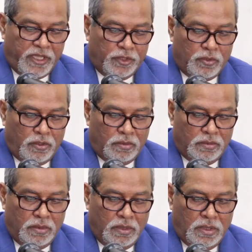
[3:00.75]
কেন্দ্র
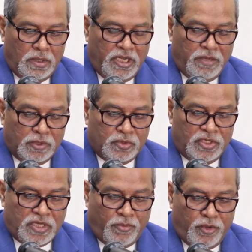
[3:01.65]

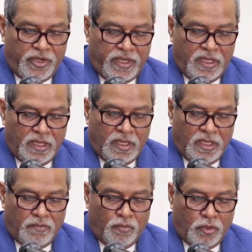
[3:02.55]
নির্বাচনী সামগ্রী
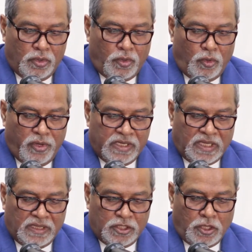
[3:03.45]
ভোট গ্রহণের
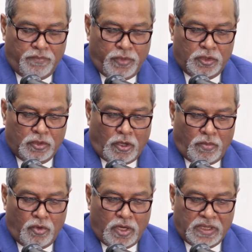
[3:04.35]
সাথে সম্পৃক্ত
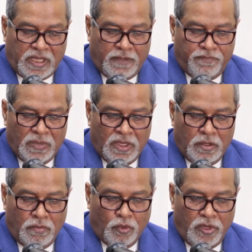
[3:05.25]
কর্মকর্তা
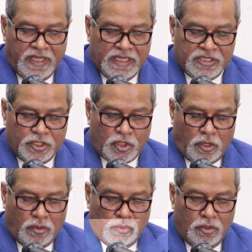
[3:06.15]
পোলিং এজেন্ট
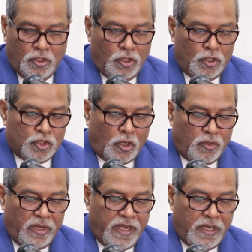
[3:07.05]
সহ
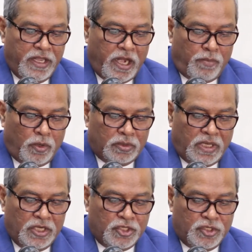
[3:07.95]
সকলের নিরাপত্তা
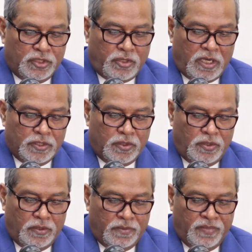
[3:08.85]
নিশ্চিত করার
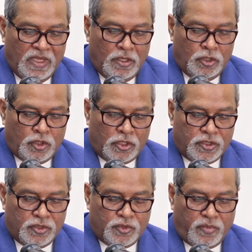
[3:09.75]
জন্য
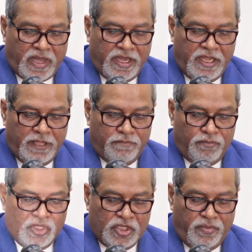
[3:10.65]
সশস্ত্র বাহিনী
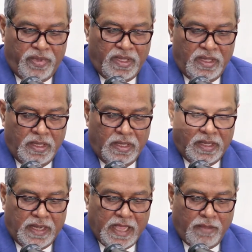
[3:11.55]
বিজিবি
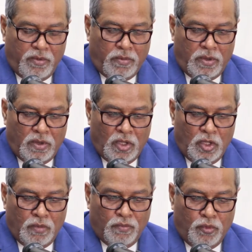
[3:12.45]
র্যাব এবং
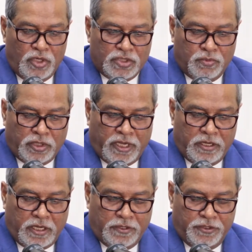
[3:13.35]
পুলিশ মোতায়েন
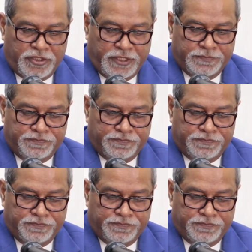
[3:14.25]
করা হয়েছে